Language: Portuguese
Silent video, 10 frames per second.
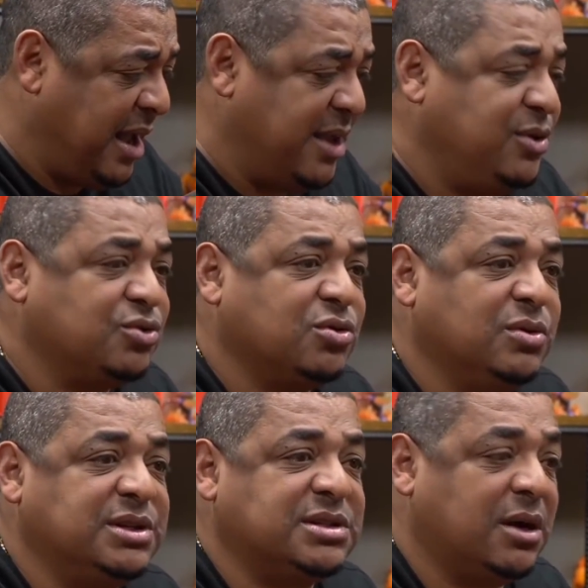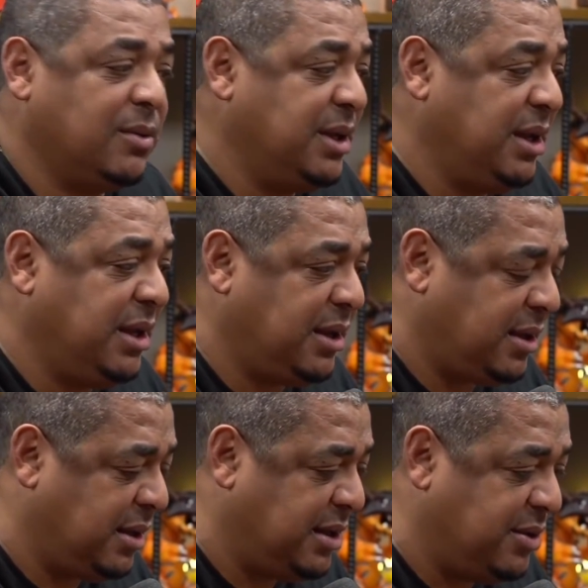Edilson Luizão
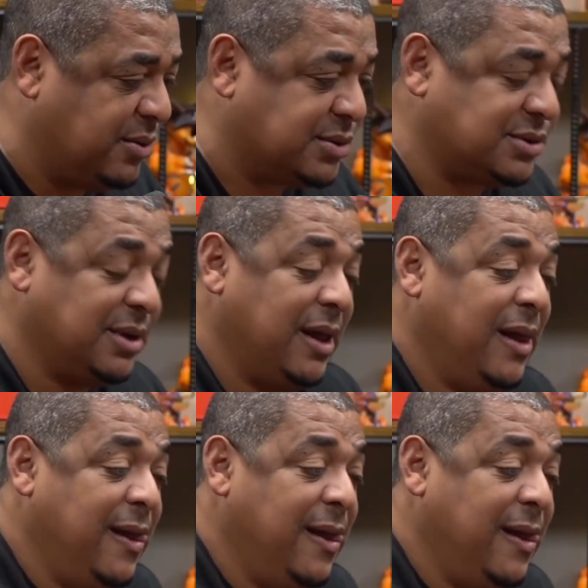e, e Denilson.